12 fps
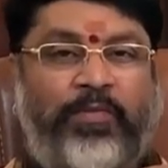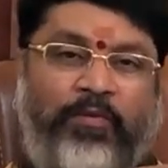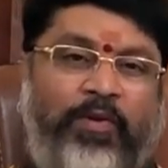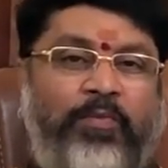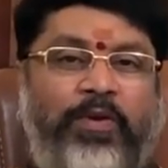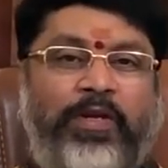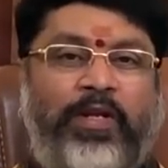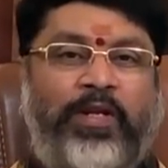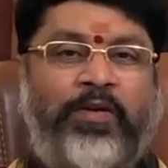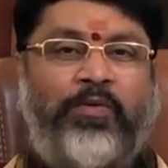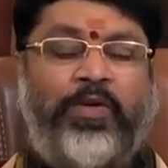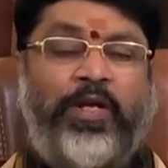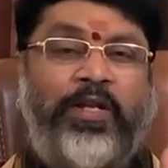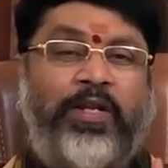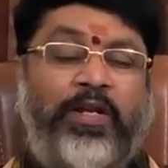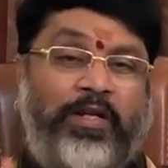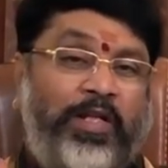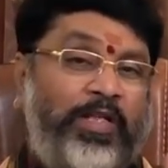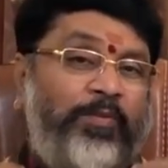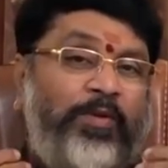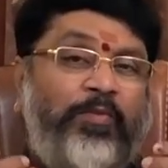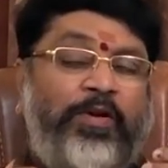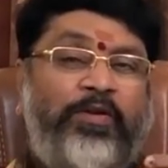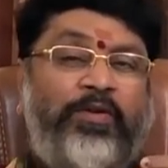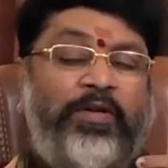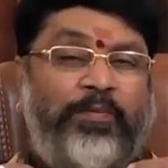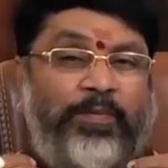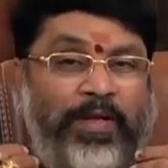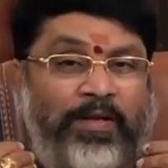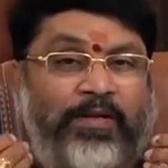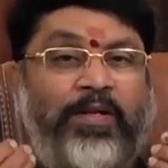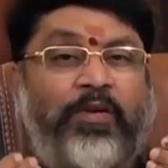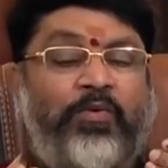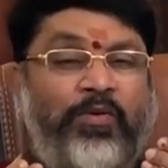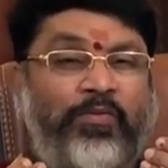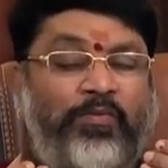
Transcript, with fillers: మనమే మోయాలి రెండు కానీ నెత్తి మీద మోయడం అంటే బలం ఎక్కువ